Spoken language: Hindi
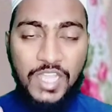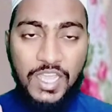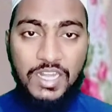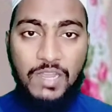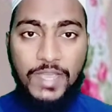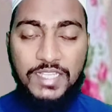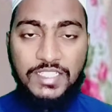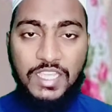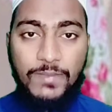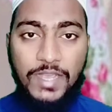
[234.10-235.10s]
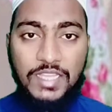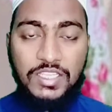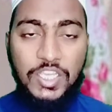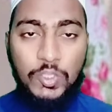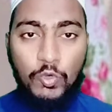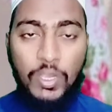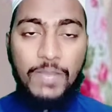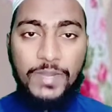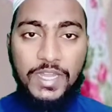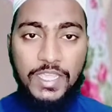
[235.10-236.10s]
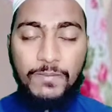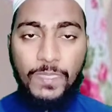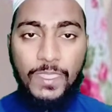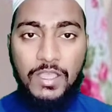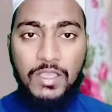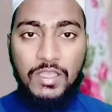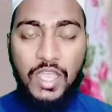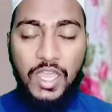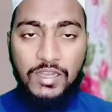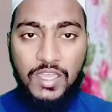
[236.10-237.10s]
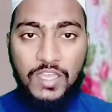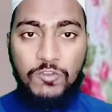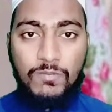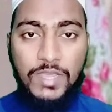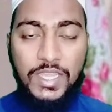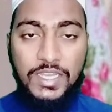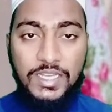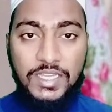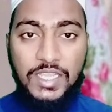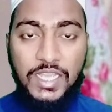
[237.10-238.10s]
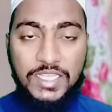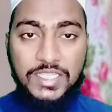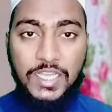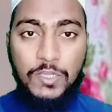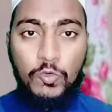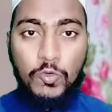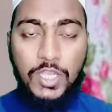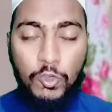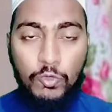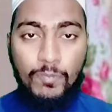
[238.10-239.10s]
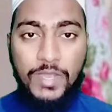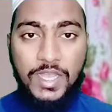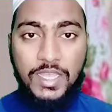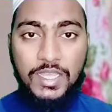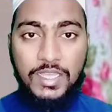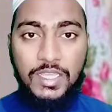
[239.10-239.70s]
हर नमाज के बाद ये दुआ पढ़े अल्लाहुम्मा इन्नी असअलु का हब्बा का